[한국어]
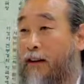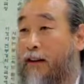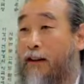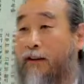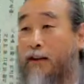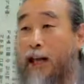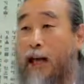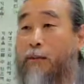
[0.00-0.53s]

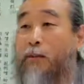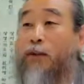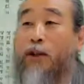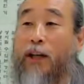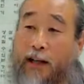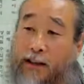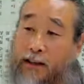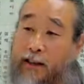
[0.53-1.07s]
이건 잘못
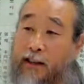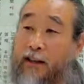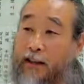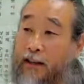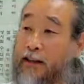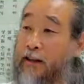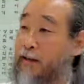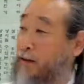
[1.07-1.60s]
대하는 게
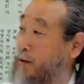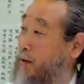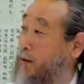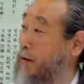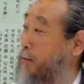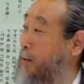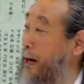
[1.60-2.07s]
되는 거죠.